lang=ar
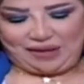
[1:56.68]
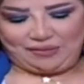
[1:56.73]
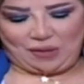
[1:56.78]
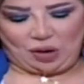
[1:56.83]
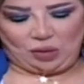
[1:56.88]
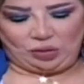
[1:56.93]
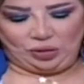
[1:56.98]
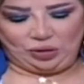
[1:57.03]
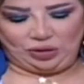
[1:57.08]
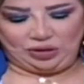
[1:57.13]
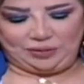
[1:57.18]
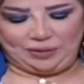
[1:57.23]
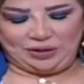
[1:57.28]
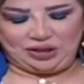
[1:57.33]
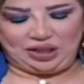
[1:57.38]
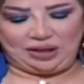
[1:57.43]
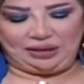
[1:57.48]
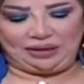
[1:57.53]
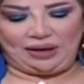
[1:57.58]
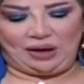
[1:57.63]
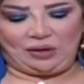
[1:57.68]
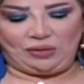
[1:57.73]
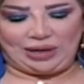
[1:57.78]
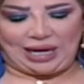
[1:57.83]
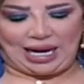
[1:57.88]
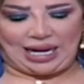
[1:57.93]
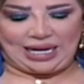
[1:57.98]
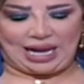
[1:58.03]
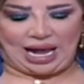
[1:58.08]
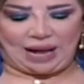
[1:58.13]
مولود برج الثور
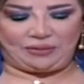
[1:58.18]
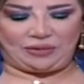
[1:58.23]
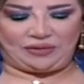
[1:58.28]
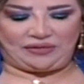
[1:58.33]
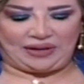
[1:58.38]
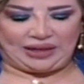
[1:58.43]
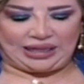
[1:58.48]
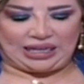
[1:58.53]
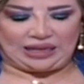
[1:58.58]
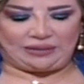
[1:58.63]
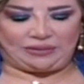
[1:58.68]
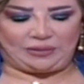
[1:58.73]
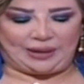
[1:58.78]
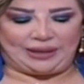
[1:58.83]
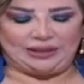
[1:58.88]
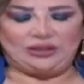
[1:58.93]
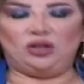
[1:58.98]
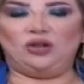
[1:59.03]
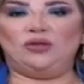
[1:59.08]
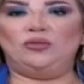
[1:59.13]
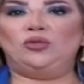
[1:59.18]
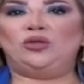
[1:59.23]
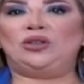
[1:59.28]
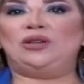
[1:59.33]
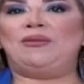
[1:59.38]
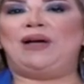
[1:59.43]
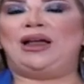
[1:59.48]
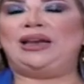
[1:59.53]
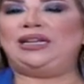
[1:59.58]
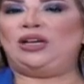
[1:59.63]
الحقيقة عم بفكر ببعض الأمور
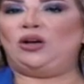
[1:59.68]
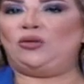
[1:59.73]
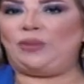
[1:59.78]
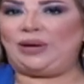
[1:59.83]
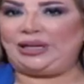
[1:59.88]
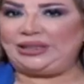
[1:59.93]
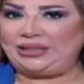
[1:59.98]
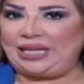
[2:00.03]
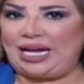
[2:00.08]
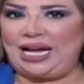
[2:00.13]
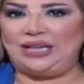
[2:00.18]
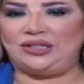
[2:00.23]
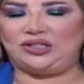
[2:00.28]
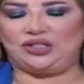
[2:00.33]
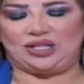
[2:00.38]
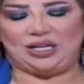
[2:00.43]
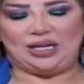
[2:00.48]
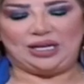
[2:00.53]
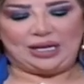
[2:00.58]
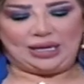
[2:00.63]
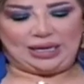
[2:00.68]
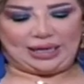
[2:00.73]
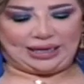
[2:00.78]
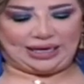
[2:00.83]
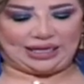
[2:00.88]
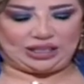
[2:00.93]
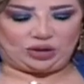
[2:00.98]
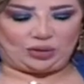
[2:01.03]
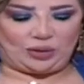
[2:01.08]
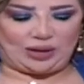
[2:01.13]
المالية ومحتاج
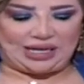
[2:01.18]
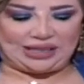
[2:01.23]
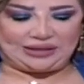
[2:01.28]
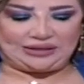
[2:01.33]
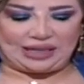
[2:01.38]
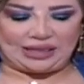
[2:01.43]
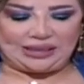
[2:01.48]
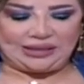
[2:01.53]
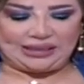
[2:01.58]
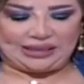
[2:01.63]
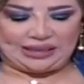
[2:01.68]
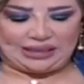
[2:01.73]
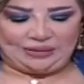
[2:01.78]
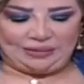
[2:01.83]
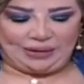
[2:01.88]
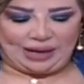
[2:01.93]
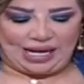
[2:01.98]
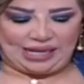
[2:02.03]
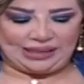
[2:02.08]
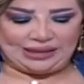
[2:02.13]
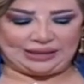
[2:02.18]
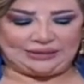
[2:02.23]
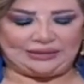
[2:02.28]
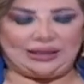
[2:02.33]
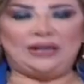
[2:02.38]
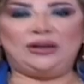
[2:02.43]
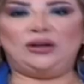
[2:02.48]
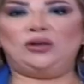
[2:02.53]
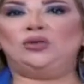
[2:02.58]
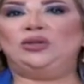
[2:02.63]
لشوية تنظيم
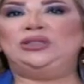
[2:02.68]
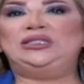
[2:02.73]
خاصة أنه